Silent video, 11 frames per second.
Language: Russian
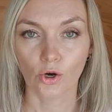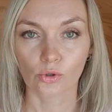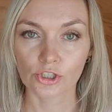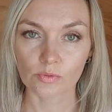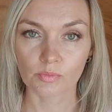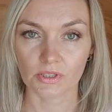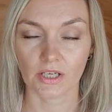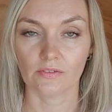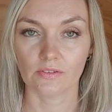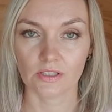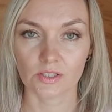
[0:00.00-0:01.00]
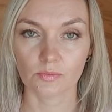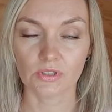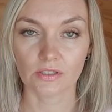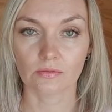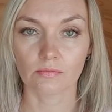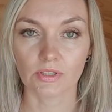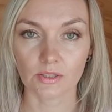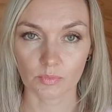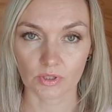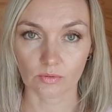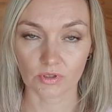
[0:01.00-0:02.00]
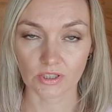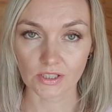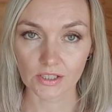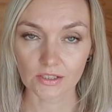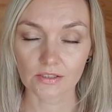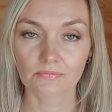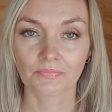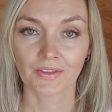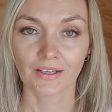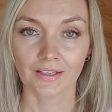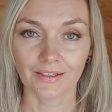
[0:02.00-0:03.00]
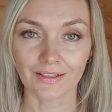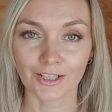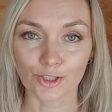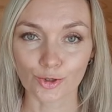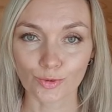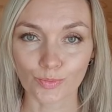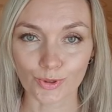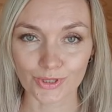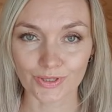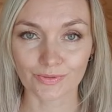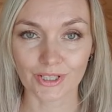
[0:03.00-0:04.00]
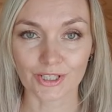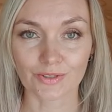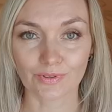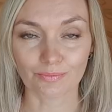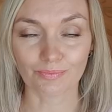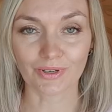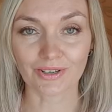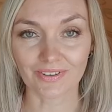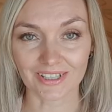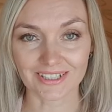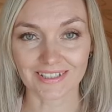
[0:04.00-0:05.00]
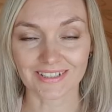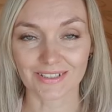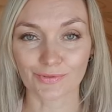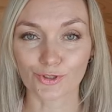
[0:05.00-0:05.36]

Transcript: Очень понравились мне мои приобретения и хочу просто даже вам похвастаться.